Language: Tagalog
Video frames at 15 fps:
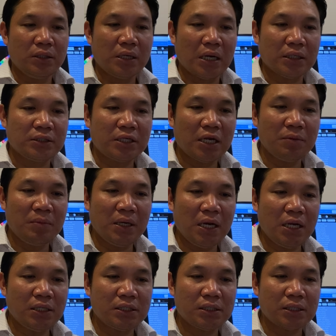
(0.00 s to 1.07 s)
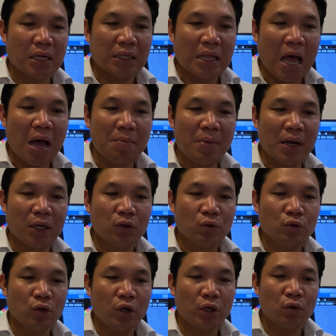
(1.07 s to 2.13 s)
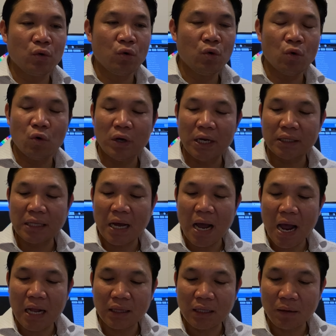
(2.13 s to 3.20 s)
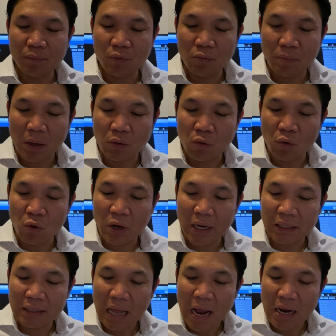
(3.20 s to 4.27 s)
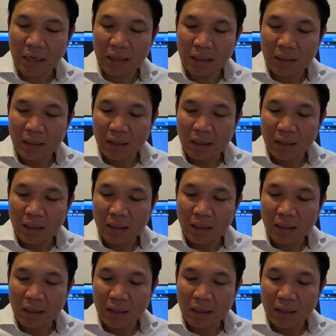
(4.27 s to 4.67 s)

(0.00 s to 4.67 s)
ng 10 minutes at habang itutuloy ko ho ulit ang atin pong pangungulikta